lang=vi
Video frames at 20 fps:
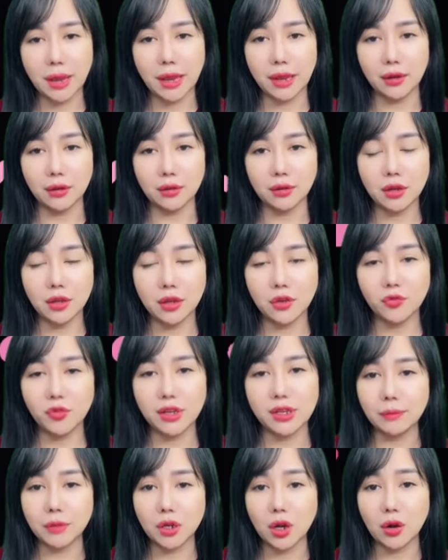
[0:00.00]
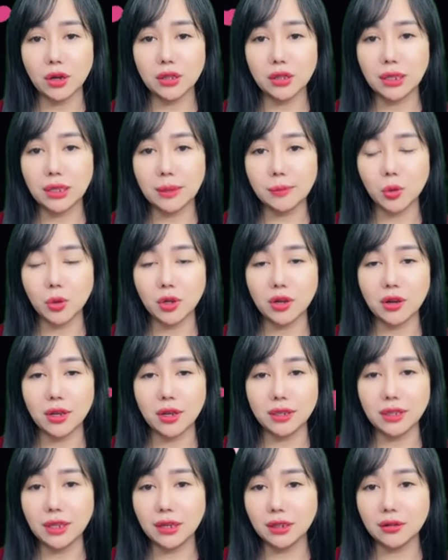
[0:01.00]
Đi, đi với anh đi.
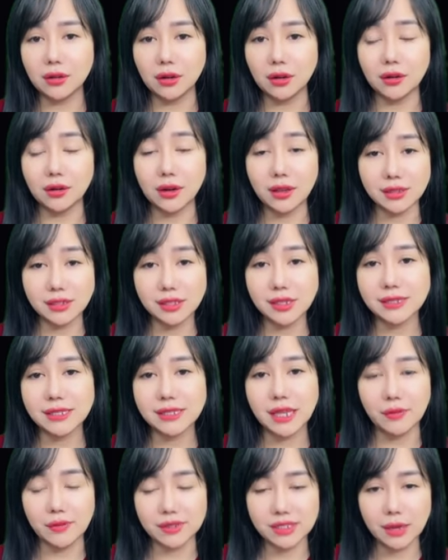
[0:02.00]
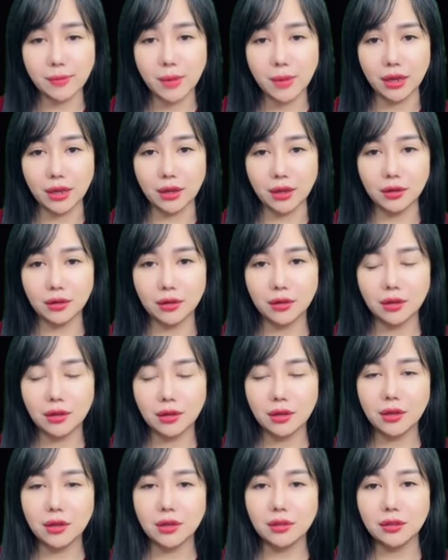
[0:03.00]
Lục Viễn Dương ngang nhiên cầm tay cô
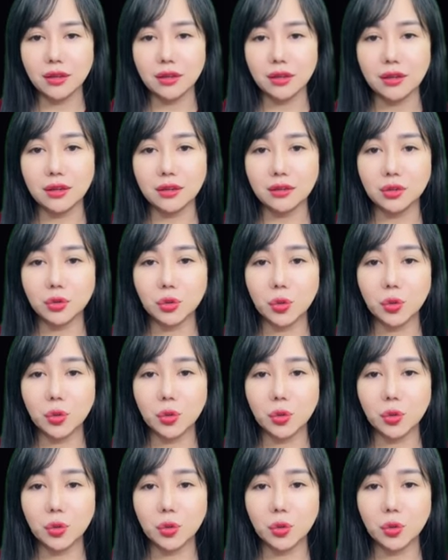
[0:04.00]
kéo ra ngoài.